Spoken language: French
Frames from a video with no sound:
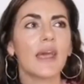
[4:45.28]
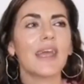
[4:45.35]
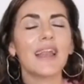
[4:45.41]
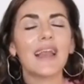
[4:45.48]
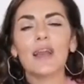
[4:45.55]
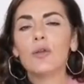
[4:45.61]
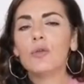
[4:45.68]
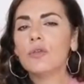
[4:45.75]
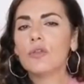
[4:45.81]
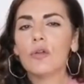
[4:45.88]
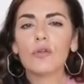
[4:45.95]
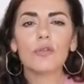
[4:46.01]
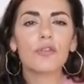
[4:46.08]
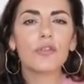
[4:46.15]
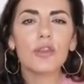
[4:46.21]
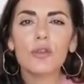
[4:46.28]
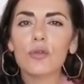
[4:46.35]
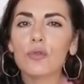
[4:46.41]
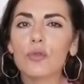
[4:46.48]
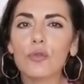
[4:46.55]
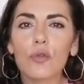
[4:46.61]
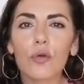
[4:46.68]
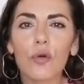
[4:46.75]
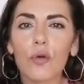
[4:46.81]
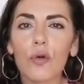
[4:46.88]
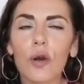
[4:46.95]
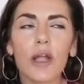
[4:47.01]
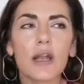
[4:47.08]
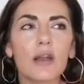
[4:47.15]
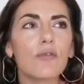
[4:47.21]
Et la lune dans le signe du
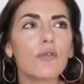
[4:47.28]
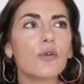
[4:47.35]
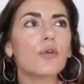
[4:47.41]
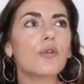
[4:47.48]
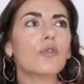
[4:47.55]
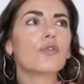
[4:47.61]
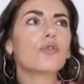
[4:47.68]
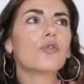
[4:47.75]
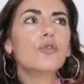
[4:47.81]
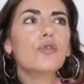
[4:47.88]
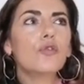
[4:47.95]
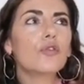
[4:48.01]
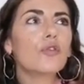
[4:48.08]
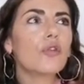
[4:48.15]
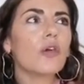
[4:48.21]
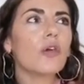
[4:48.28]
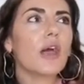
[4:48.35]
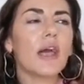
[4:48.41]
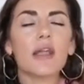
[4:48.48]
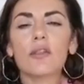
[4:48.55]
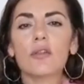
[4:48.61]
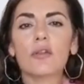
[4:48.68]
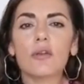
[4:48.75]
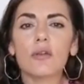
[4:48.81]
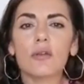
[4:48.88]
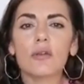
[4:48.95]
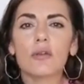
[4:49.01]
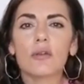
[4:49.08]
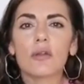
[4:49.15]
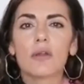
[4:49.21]
taureau, elle veut juste être
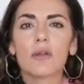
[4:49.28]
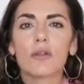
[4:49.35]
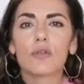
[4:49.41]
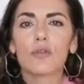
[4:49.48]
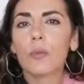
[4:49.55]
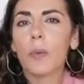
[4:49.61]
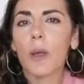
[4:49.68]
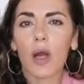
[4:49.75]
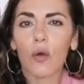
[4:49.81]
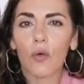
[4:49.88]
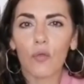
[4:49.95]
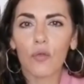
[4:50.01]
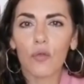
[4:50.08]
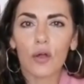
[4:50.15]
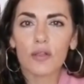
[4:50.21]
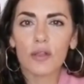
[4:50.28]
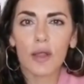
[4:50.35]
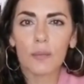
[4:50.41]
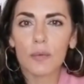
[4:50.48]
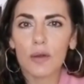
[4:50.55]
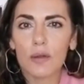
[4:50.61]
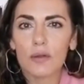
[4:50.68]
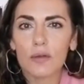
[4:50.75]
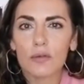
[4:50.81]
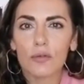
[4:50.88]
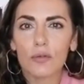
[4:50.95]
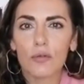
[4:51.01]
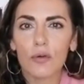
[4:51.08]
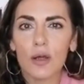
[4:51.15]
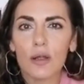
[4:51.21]
super confortable,
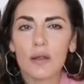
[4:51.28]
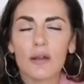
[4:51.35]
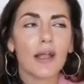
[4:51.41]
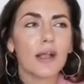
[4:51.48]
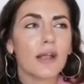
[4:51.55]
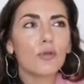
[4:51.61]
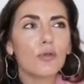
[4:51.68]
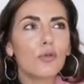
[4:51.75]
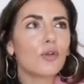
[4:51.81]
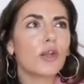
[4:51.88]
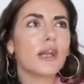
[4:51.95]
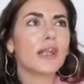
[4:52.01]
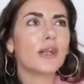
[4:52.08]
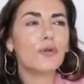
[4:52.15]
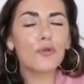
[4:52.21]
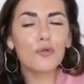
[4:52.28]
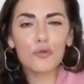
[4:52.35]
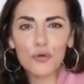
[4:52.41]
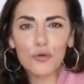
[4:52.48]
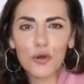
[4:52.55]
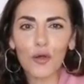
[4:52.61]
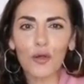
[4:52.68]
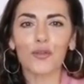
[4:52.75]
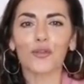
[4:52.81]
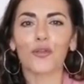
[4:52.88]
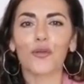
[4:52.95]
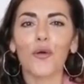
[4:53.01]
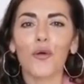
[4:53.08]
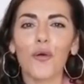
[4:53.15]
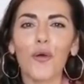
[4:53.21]
tu vois. Là, une, les lunes en
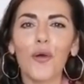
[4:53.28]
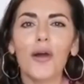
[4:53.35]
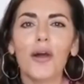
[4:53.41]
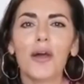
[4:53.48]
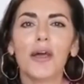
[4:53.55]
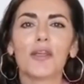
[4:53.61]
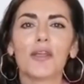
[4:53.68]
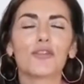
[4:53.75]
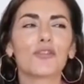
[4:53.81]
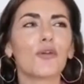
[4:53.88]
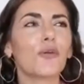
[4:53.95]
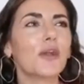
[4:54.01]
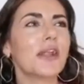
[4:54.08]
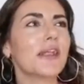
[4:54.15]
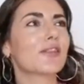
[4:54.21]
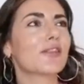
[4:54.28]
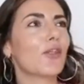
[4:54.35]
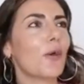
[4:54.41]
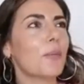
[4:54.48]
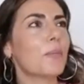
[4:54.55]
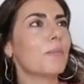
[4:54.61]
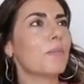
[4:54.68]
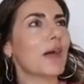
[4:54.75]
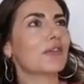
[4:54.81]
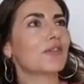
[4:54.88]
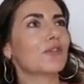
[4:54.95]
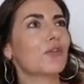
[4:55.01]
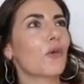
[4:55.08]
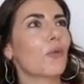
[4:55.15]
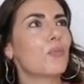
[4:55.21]
taureau sont les top
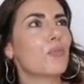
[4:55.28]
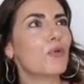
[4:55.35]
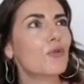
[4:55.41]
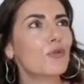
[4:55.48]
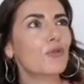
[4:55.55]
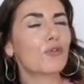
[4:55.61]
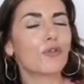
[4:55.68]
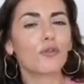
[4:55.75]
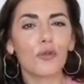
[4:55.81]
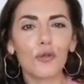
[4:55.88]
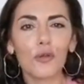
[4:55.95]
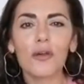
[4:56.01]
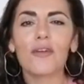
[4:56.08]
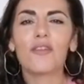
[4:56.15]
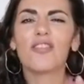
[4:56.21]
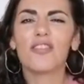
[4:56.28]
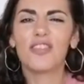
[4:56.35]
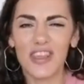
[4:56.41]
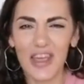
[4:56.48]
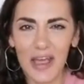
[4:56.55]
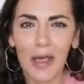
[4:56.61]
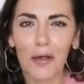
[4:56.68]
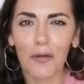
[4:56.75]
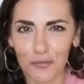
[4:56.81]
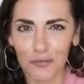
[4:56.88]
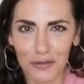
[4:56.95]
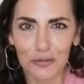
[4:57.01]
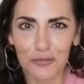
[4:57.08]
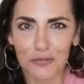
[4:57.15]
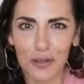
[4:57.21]
master plus de viens, on
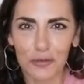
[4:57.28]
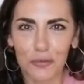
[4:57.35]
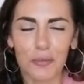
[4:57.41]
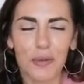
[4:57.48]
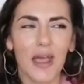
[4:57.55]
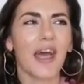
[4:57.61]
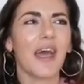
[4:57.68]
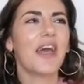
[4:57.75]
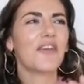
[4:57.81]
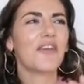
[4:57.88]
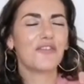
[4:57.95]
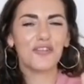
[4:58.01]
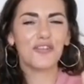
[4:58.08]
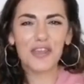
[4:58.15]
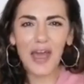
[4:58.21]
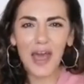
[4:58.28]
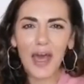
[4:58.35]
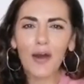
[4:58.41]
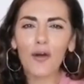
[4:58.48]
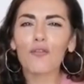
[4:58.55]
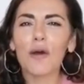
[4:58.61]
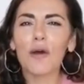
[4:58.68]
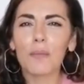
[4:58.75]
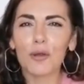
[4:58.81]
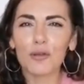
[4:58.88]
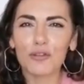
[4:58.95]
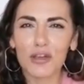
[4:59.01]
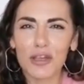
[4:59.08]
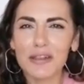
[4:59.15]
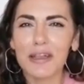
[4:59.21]
va se faire du bien. Viens, on va
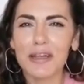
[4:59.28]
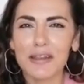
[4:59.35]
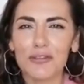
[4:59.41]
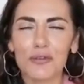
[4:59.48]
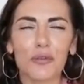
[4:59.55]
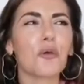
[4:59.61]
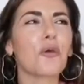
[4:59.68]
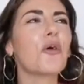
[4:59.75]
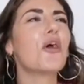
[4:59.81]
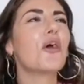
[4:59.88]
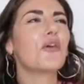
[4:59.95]
manger délicieux.